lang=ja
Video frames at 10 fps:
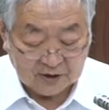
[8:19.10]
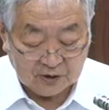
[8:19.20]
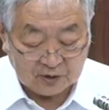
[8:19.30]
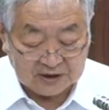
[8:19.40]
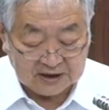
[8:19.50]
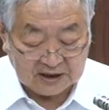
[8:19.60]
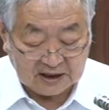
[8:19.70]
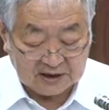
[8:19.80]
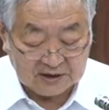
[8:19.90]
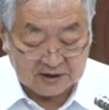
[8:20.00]
予期し
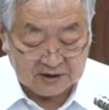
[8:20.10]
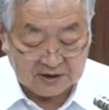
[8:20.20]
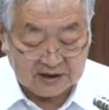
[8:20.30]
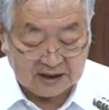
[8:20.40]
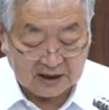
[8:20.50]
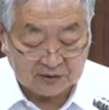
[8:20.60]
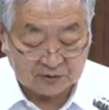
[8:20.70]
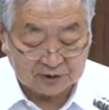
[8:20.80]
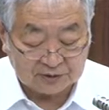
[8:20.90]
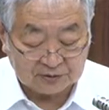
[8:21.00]
ない事態
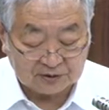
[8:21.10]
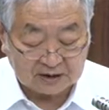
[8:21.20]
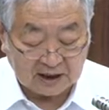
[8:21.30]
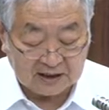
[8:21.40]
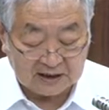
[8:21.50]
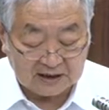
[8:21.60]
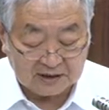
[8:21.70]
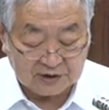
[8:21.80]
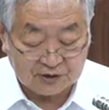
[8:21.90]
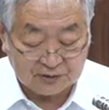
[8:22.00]
の出態
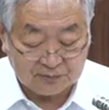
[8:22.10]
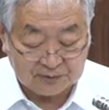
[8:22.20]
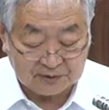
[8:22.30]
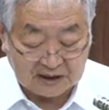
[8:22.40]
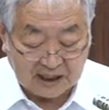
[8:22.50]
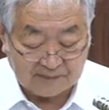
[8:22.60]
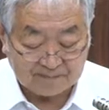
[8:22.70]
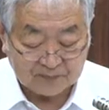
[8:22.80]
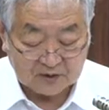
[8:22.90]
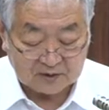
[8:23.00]
に十分な
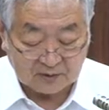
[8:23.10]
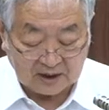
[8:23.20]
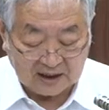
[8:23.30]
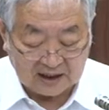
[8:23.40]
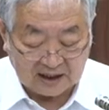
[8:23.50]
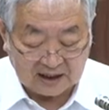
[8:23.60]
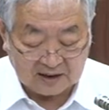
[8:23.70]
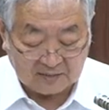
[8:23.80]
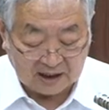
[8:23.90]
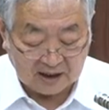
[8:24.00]
備えがあ
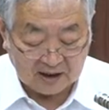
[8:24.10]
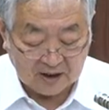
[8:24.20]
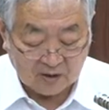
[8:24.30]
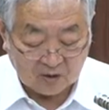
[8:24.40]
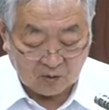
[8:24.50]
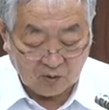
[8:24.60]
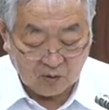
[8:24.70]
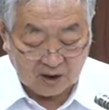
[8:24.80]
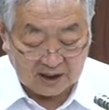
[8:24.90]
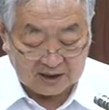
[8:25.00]
れば、
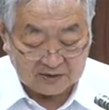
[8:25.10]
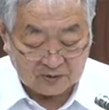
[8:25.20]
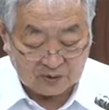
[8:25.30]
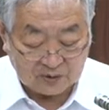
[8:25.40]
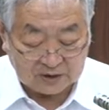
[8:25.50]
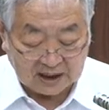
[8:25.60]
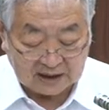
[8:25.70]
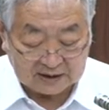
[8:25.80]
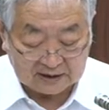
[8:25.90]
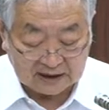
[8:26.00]
今回のよう
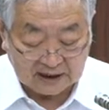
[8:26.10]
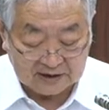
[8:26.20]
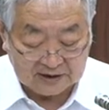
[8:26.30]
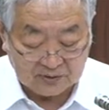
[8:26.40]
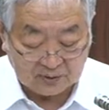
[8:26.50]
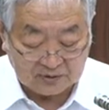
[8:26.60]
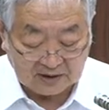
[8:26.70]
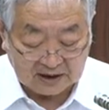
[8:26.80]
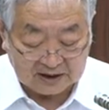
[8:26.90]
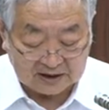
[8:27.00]
な大事故に
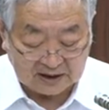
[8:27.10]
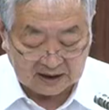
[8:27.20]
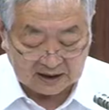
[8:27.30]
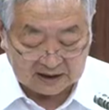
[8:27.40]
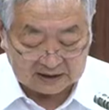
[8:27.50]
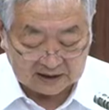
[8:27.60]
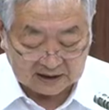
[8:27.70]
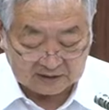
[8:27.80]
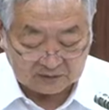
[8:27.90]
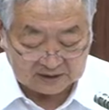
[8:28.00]
は至らなかった
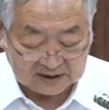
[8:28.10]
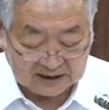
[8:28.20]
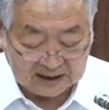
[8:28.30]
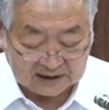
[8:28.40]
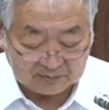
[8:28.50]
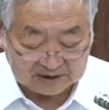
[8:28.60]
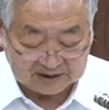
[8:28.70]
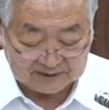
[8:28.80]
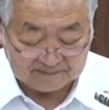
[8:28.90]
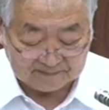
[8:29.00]
可能性がありま
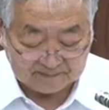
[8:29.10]
す。